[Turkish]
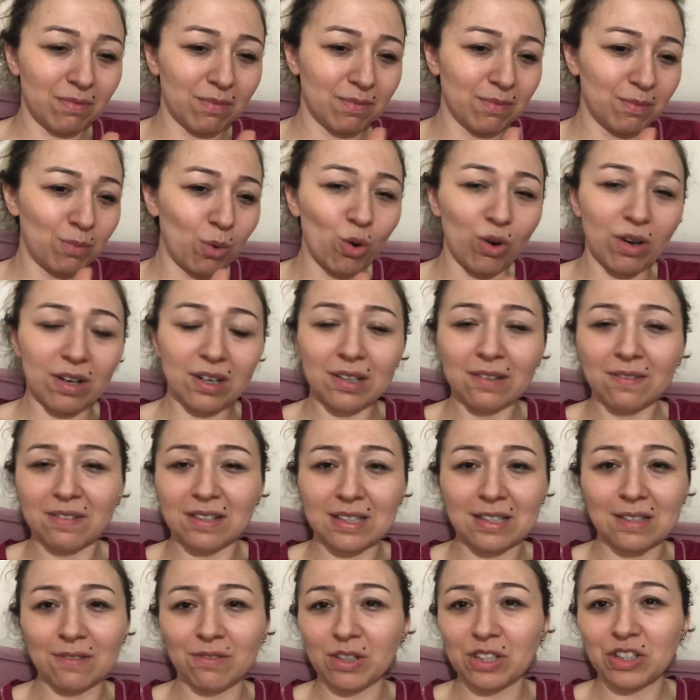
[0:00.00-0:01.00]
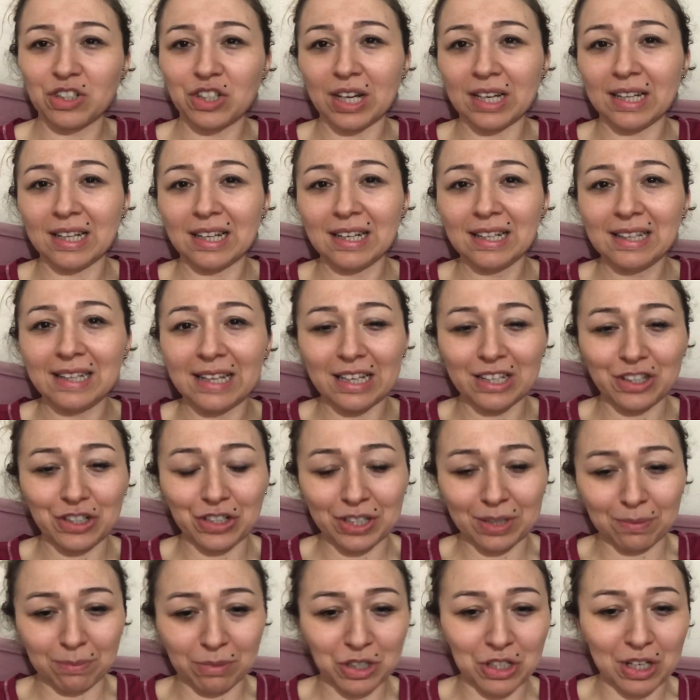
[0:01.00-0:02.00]
böyle ıvır zıvır şeyleri
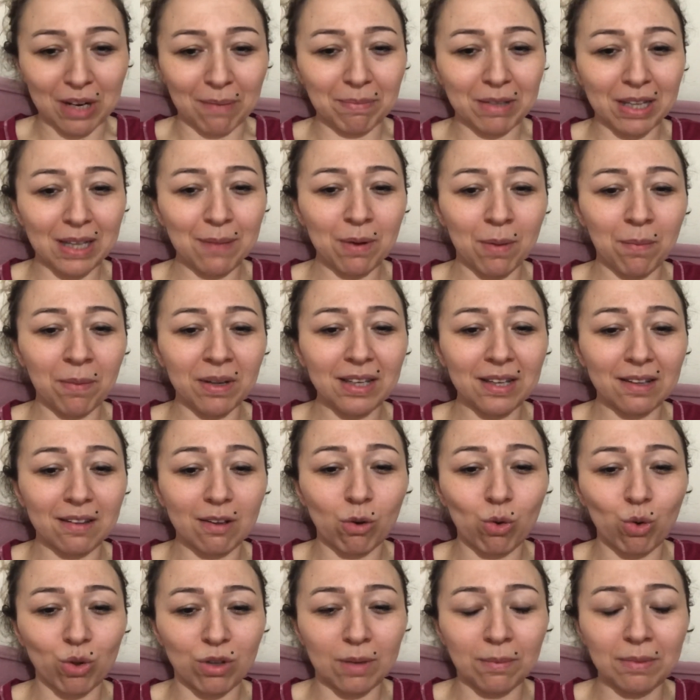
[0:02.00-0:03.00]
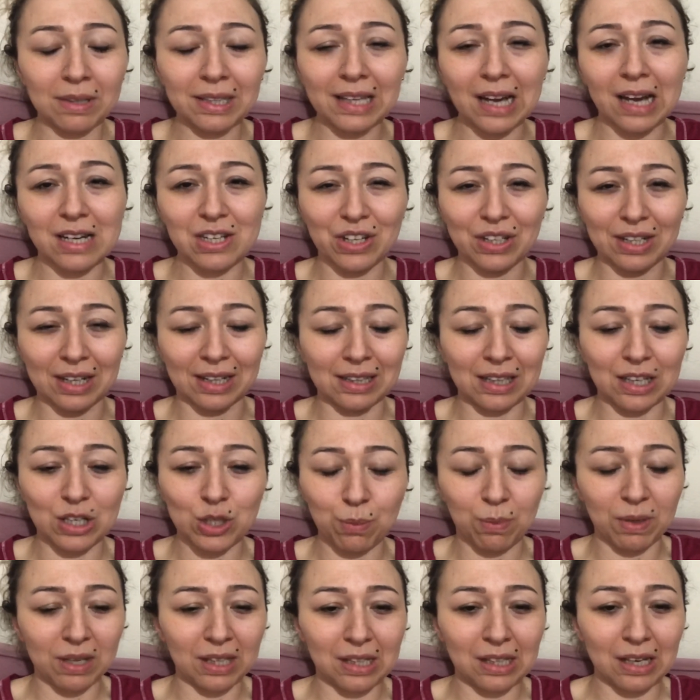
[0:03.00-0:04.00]
değiştirmeyeceğim dedim ama yatak odamın gerçekten
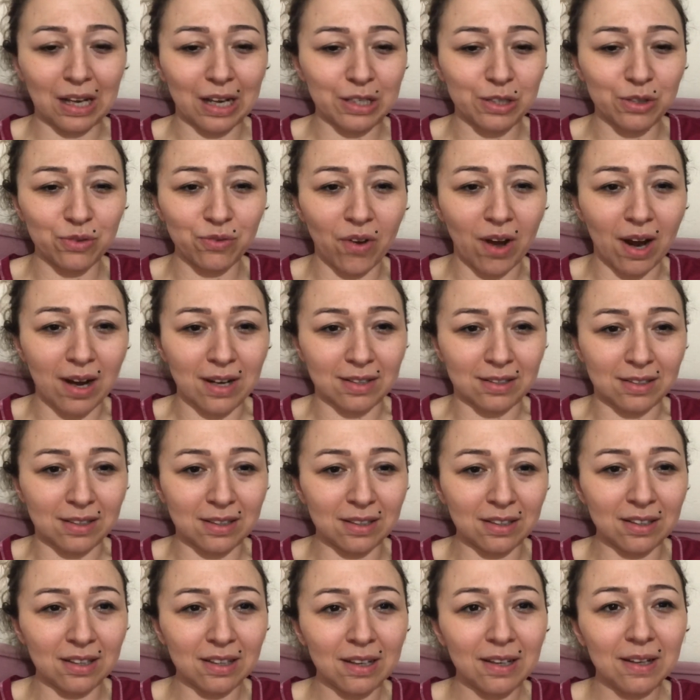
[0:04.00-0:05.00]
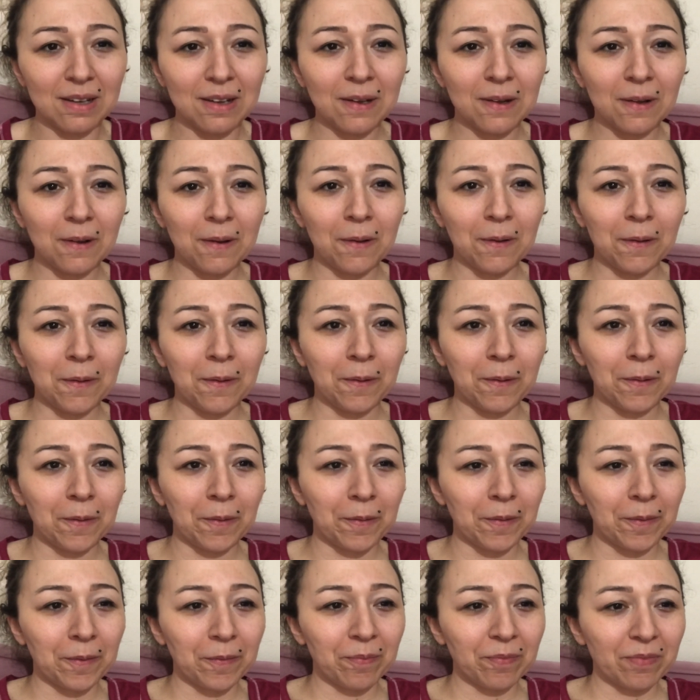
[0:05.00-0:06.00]
değişmeye ihtiyacı vardı.
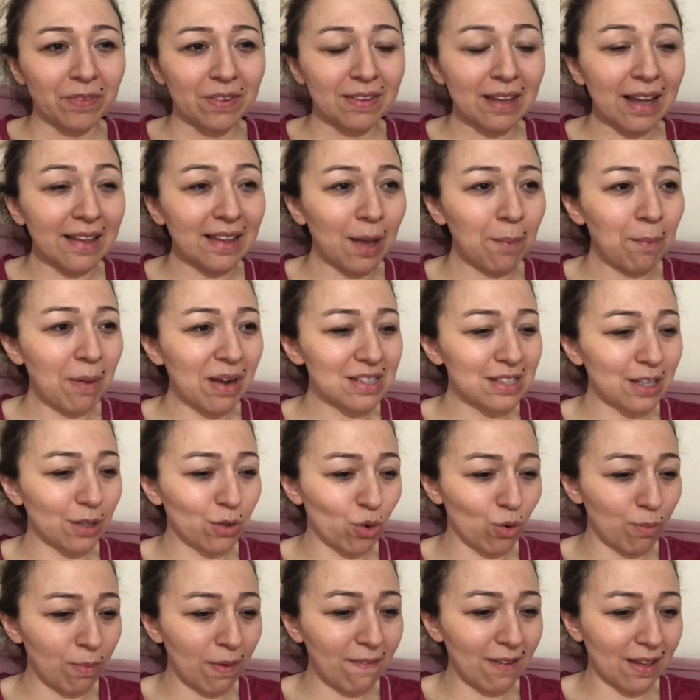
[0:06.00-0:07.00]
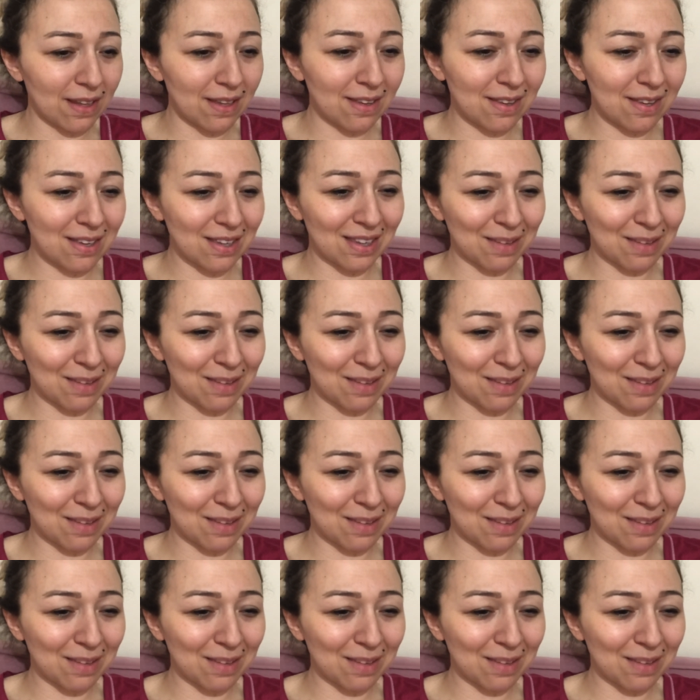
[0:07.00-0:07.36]
Senden bahsediyorum. Evet.